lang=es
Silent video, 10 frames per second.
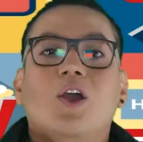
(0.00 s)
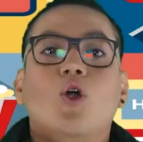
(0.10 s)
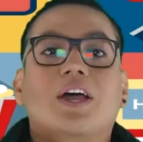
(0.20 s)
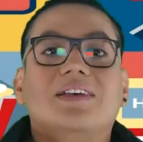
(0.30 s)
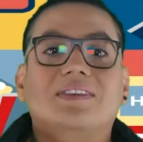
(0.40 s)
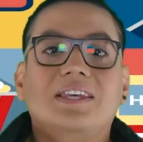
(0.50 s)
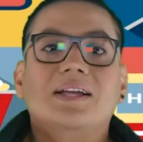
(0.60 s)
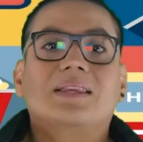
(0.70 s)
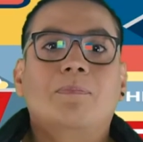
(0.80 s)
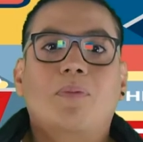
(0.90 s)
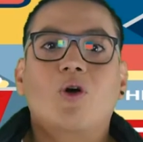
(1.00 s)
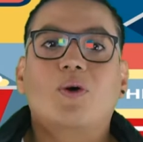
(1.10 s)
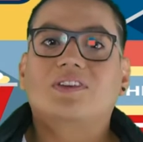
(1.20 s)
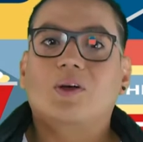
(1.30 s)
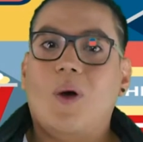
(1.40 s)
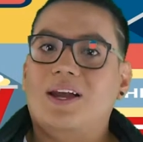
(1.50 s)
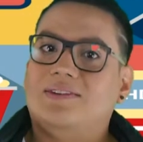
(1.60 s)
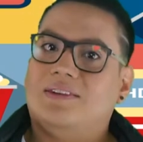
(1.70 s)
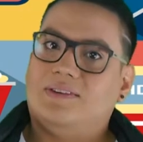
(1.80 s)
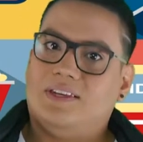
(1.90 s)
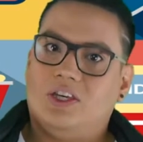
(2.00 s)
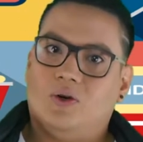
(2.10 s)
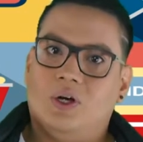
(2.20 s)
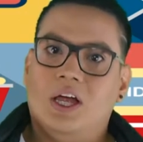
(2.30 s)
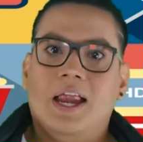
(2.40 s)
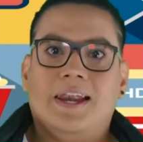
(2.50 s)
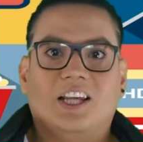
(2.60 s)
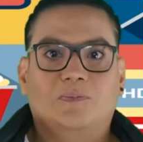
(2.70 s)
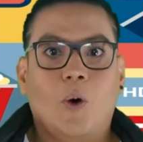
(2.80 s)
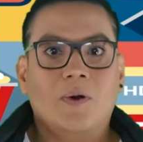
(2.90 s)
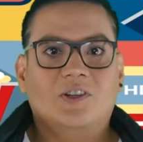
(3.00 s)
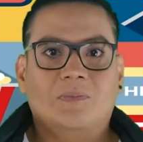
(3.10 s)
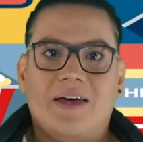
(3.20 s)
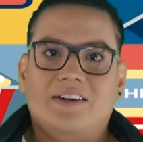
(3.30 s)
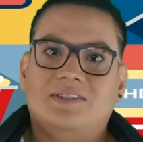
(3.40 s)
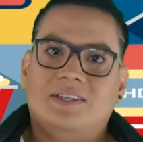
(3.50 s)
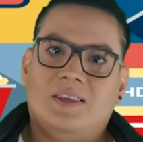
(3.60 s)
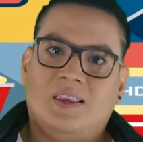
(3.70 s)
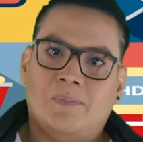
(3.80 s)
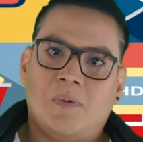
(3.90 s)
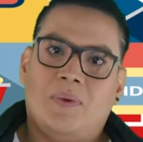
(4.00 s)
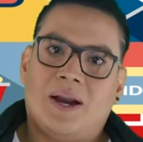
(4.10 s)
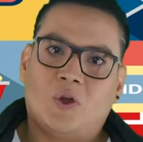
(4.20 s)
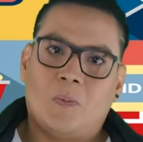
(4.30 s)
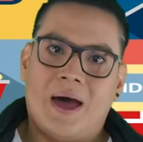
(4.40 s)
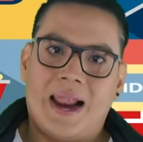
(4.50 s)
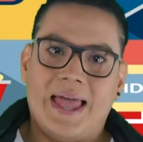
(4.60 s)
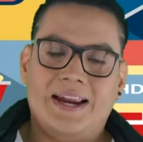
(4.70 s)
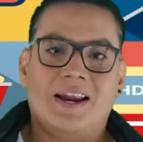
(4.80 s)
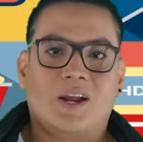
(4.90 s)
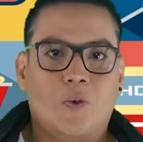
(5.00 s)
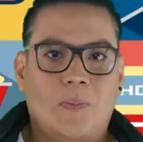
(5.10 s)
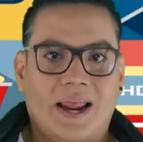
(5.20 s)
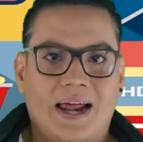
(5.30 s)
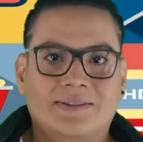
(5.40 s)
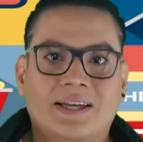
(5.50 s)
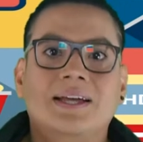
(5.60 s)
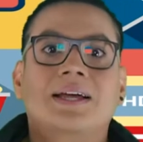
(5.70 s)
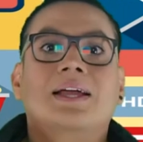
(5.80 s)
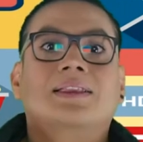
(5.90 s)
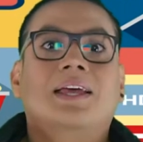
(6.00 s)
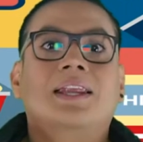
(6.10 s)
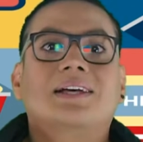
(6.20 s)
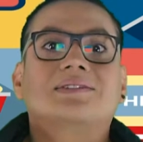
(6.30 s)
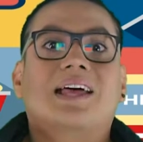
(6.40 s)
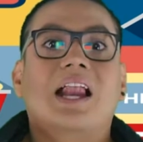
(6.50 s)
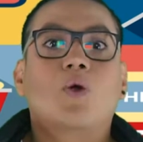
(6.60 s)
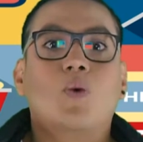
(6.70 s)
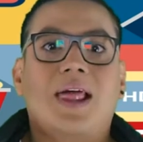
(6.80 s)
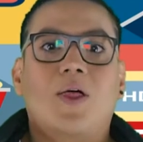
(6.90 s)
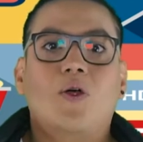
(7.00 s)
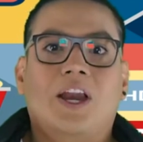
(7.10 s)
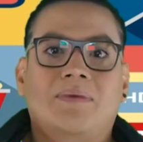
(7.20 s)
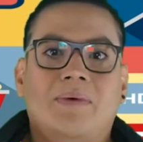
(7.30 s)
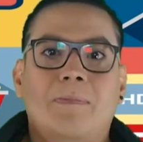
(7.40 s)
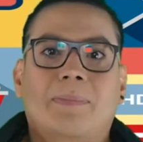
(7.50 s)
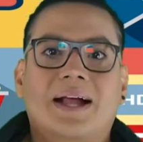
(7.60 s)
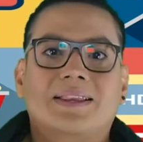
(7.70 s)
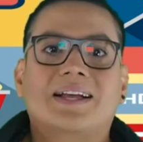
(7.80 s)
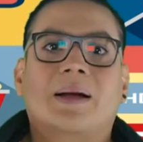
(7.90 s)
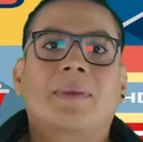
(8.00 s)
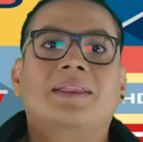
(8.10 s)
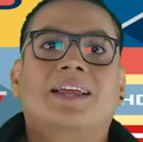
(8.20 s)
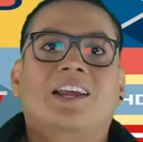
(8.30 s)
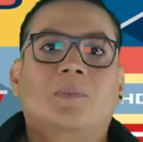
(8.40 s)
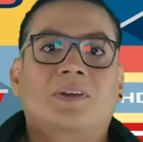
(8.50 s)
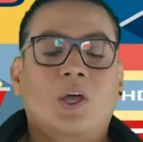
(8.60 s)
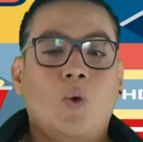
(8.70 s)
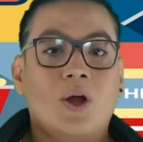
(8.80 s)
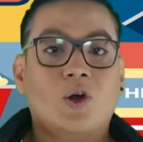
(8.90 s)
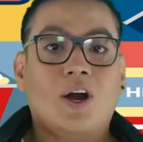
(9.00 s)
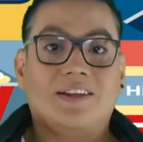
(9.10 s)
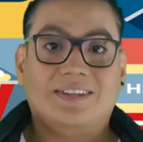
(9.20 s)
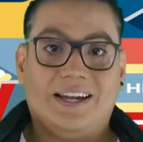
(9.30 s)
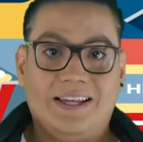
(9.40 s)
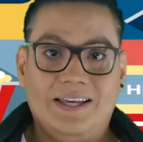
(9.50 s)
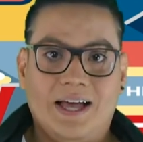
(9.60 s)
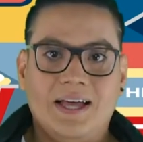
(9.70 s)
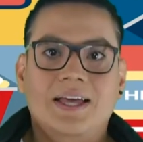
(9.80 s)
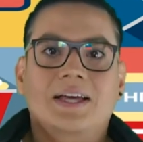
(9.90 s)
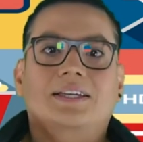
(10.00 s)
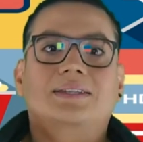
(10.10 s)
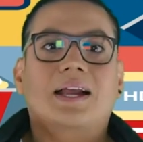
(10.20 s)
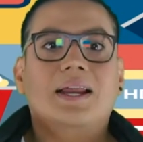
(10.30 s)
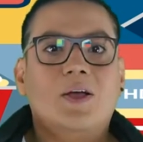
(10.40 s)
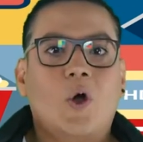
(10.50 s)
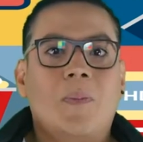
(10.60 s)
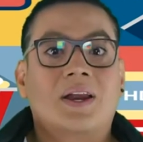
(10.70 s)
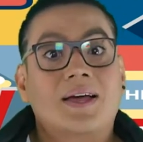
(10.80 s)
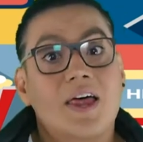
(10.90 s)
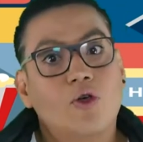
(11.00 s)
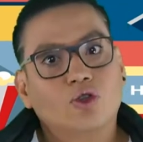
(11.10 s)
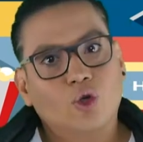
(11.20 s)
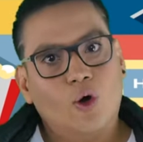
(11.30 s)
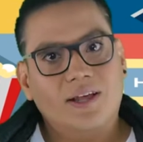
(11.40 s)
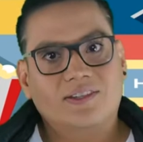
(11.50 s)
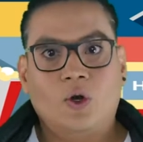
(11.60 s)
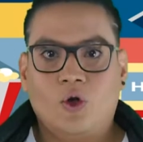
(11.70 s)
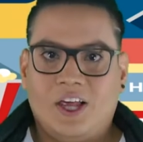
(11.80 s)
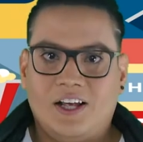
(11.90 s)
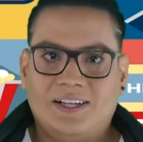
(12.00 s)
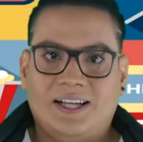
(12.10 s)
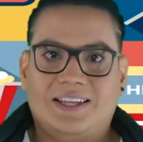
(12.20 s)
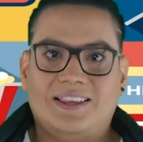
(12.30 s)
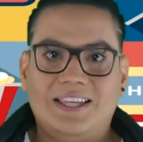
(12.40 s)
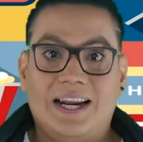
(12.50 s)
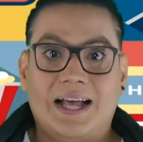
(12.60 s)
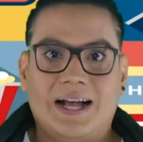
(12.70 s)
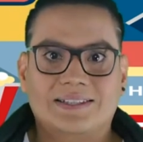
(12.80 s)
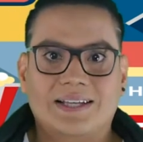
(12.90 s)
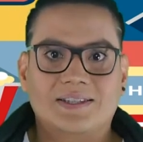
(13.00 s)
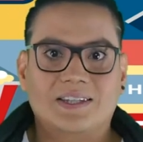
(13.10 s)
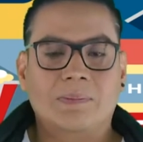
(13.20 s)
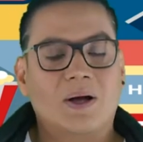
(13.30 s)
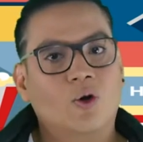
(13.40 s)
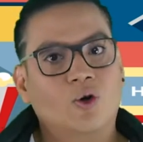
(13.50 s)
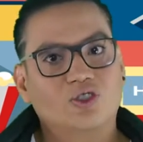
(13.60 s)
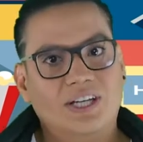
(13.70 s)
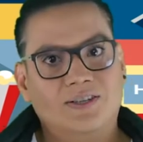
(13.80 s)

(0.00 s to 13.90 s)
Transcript: Lo que sigue tampoco es igual de sencillo. Las pobres madres sin tiempo para tomar aire y recuperarse tienen que estar al cuidado del bebé prácticamente las 24 horas del día y darle de comer cada dos horas si no quieres que te tire la casa encima con los